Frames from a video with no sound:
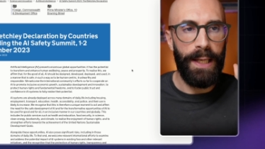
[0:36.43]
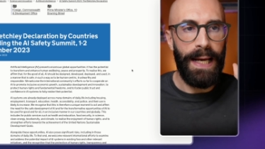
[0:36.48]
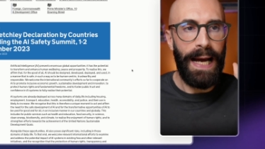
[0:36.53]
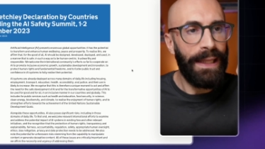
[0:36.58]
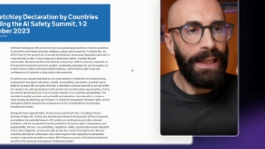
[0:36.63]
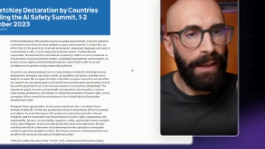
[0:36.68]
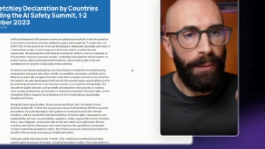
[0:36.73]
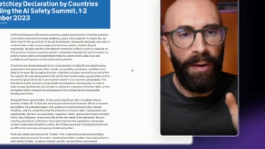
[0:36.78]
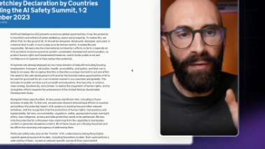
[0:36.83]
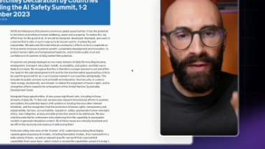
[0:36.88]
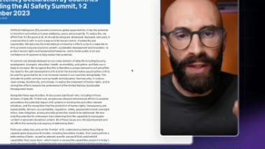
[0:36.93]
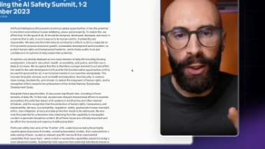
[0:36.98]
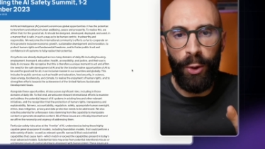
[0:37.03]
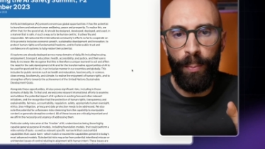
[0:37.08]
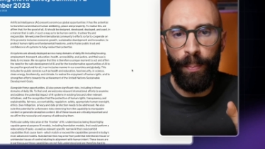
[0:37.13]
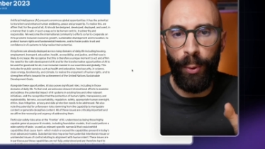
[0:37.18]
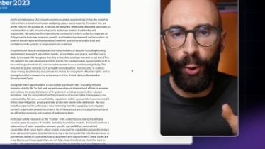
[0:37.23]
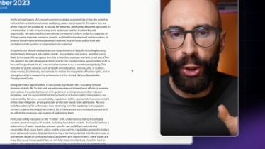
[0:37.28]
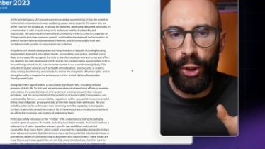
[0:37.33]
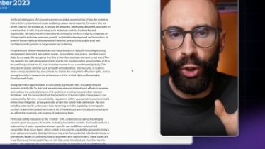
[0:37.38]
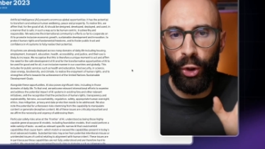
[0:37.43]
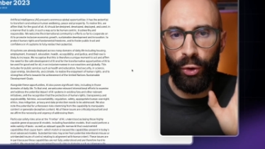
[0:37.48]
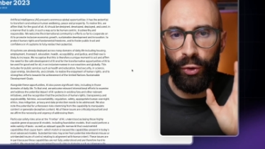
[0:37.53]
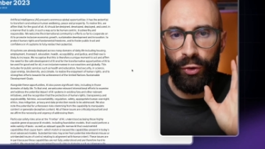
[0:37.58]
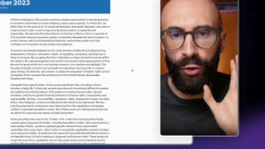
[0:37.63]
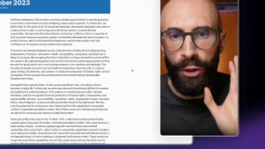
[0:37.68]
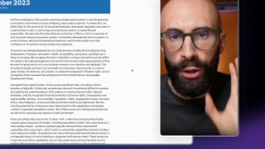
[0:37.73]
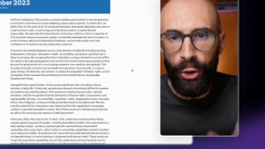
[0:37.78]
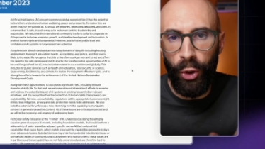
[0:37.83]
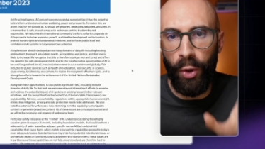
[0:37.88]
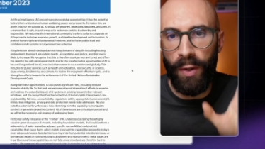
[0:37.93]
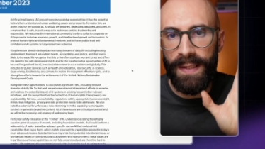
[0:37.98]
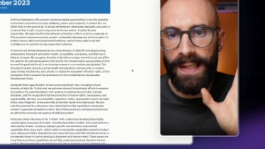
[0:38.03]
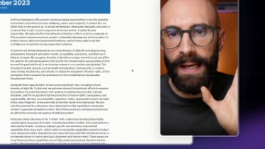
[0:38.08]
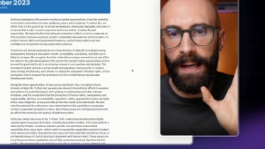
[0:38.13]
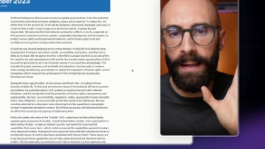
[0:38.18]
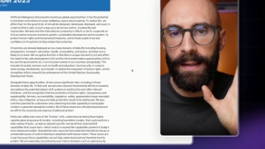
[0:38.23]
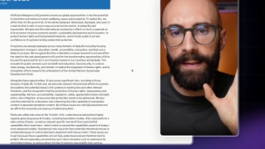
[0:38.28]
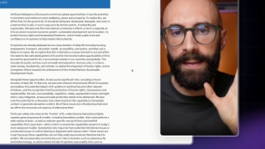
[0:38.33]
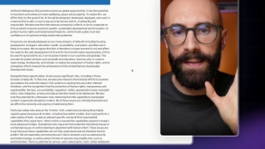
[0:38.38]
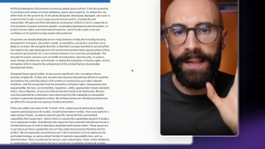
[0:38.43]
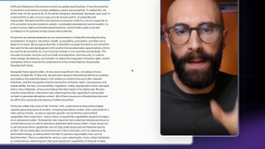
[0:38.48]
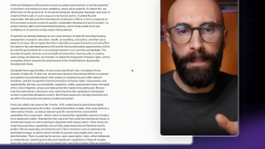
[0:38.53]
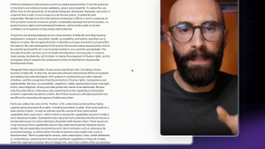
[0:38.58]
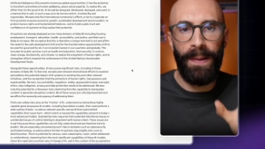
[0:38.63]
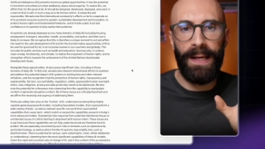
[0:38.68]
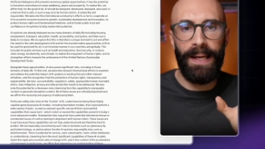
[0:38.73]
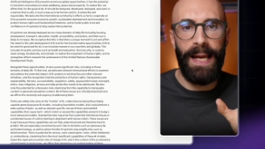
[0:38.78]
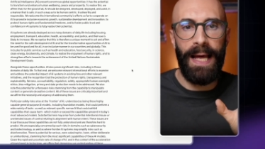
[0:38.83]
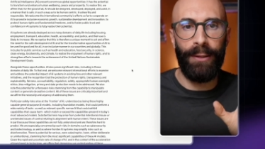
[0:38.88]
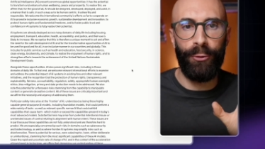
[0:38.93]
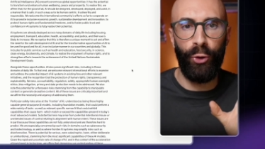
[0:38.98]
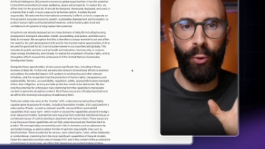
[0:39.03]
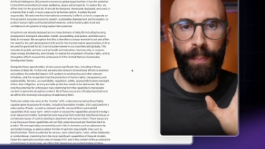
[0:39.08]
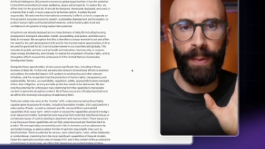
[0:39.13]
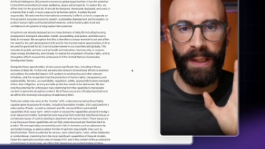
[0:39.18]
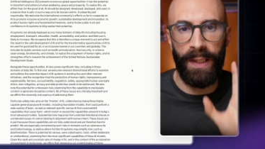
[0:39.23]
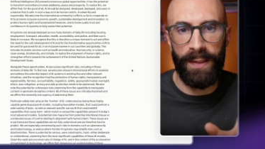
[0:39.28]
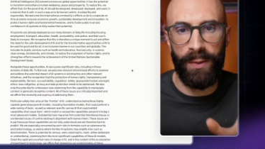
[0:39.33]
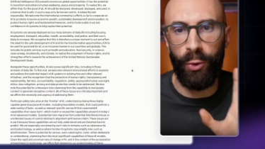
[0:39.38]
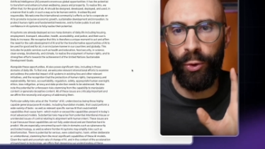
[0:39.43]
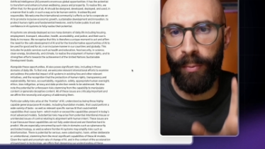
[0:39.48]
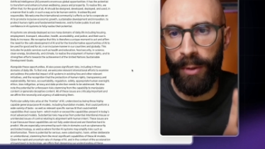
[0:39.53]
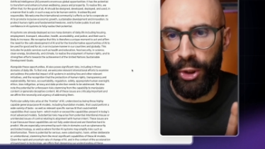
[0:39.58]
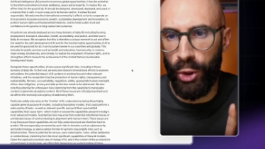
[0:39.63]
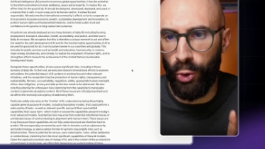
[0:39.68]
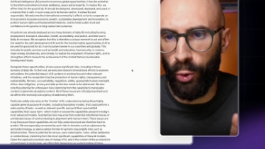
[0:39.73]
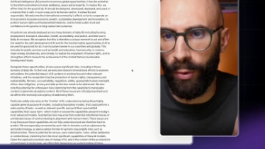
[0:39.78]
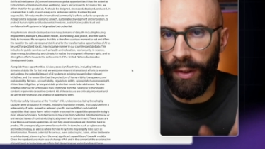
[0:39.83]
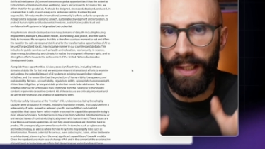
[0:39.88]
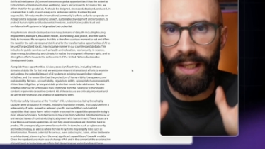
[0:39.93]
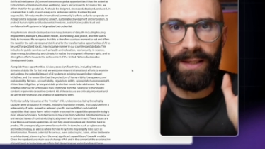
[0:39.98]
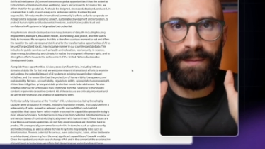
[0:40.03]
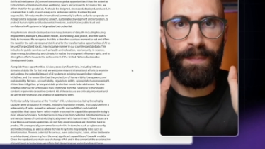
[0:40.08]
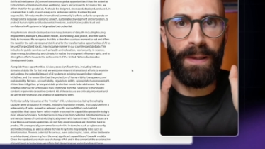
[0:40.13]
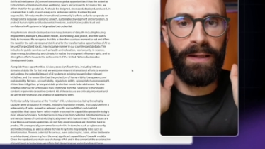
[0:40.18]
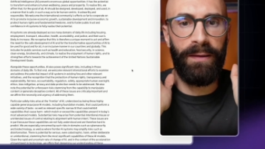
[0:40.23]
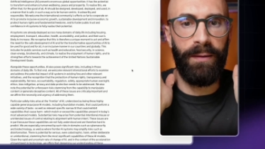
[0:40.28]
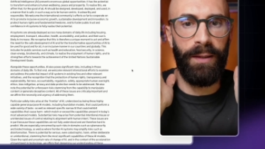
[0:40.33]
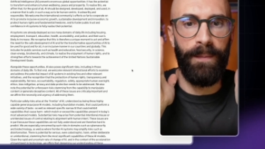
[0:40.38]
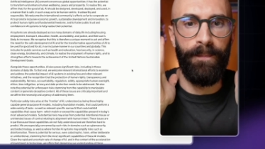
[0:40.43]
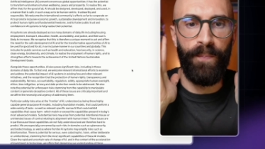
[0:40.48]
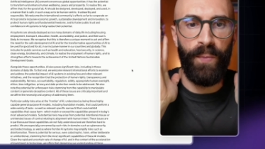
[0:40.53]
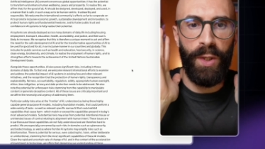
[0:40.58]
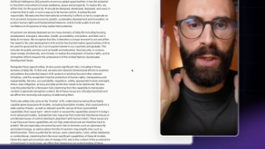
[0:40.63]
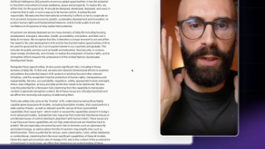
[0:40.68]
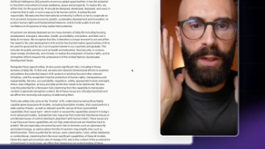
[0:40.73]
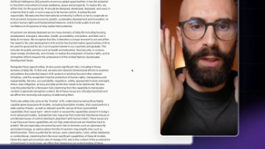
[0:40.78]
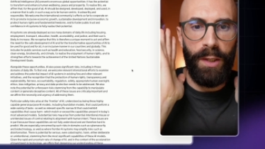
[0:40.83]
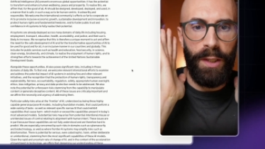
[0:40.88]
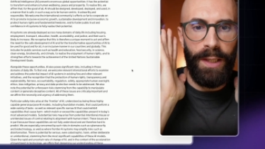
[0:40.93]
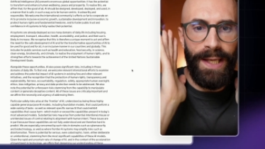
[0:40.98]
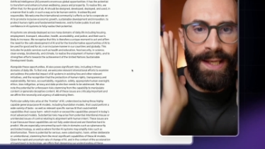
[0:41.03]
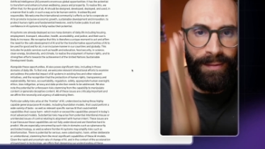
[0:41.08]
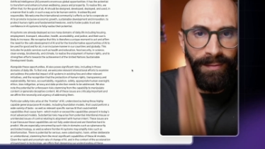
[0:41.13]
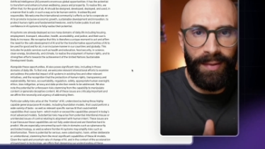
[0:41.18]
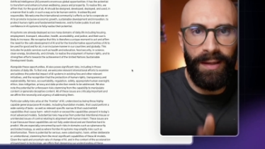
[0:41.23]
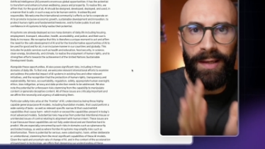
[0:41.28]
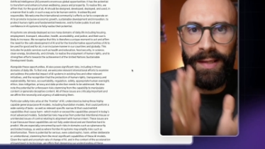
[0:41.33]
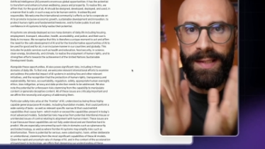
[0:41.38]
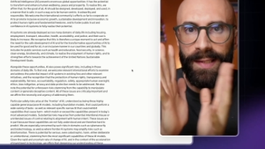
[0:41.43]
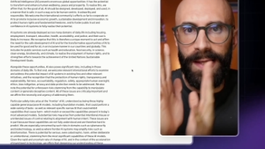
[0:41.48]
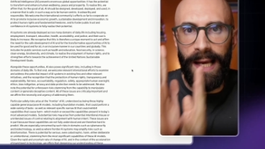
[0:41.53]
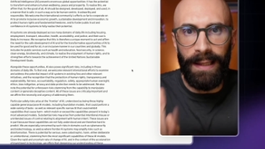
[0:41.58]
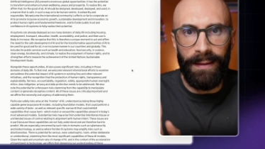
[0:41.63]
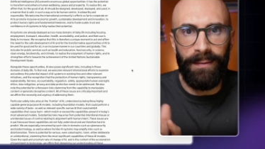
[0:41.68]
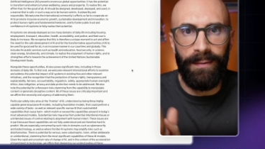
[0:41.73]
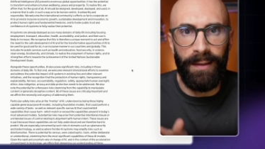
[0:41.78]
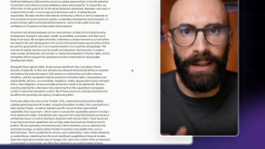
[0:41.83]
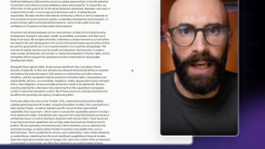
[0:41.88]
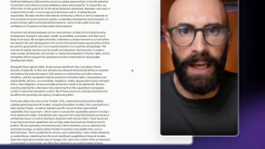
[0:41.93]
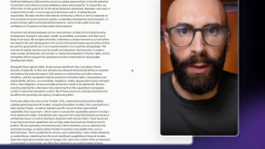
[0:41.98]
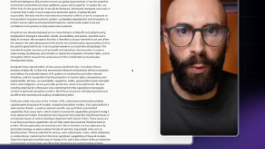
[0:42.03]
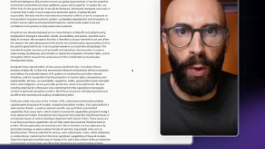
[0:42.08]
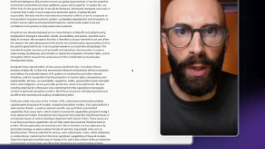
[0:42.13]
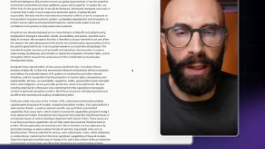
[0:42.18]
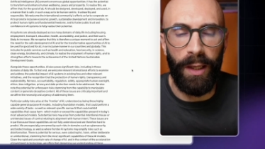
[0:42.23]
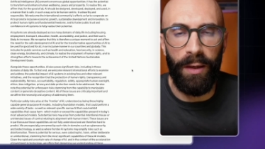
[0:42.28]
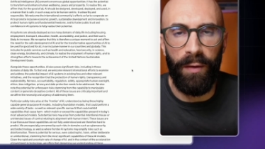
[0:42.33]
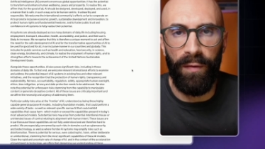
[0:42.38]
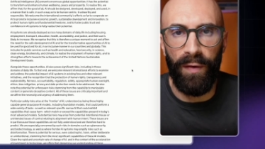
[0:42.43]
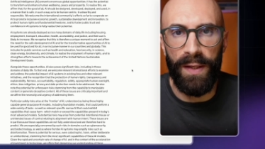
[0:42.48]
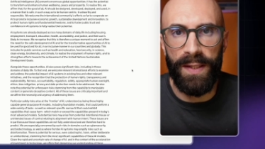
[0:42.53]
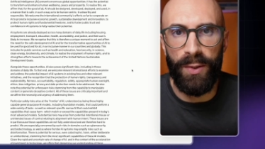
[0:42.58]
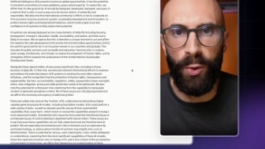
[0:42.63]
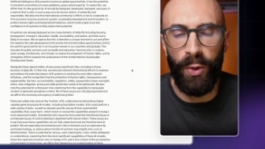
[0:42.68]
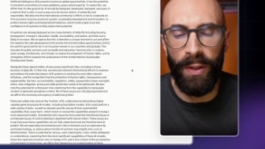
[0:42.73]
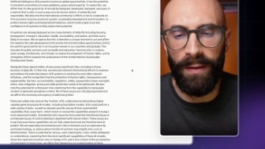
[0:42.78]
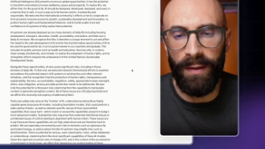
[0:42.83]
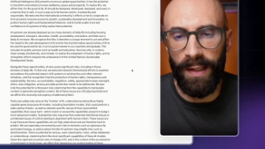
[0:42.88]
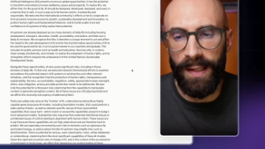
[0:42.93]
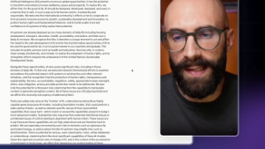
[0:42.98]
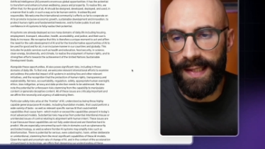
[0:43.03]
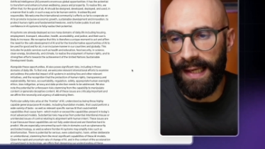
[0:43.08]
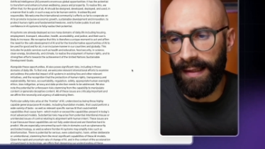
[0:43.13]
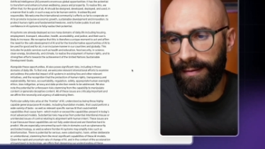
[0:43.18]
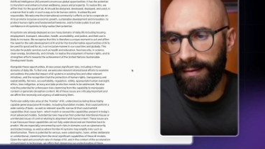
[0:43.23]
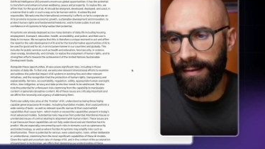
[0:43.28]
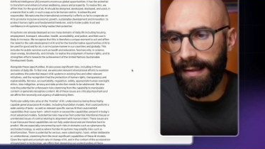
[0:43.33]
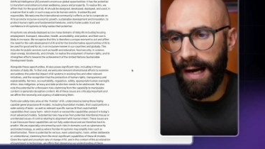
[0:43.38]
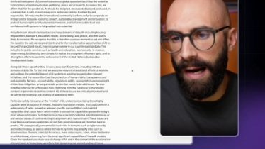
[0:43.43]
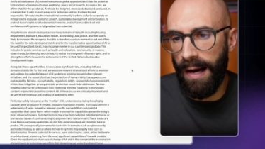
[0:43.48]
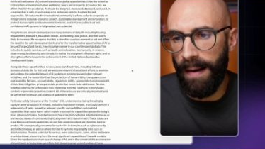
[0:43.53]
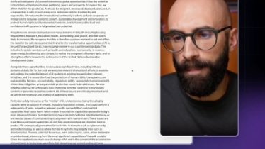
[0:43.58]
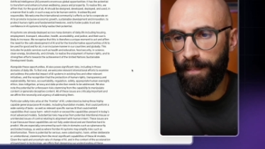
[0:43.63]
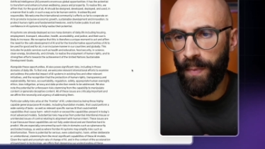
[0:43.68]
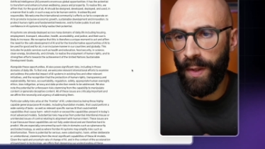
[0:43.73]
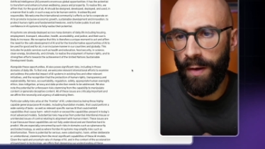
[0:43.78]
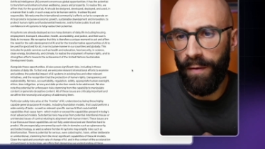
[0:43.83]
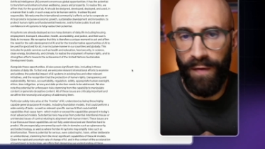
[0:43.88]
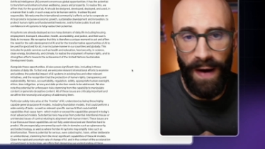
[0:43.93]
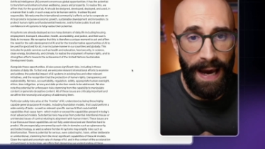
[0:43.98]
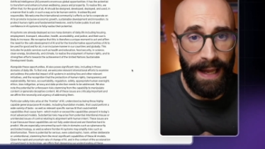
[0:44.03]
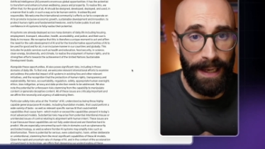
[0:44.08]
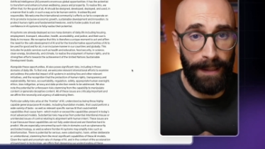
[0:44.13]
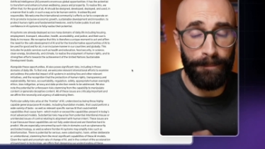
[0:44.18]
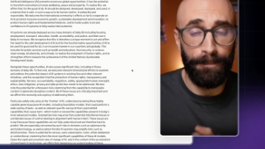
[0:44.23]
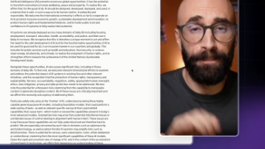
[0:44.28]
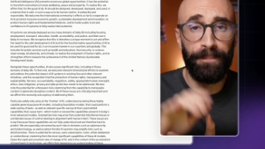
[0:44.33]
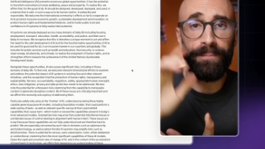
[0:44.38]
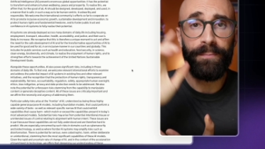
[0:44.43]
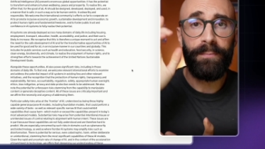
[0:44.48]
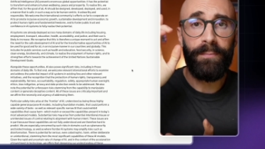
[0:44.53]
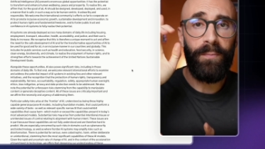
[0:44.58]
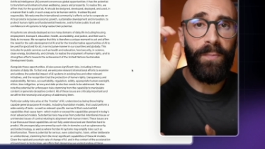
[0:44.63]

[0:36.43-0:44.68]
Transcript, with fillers: andiamo a vedere un pochino di cosa si è parlato perché secondo me ci sono degli aspetti interessanti e qualche riflessione interessante da fare.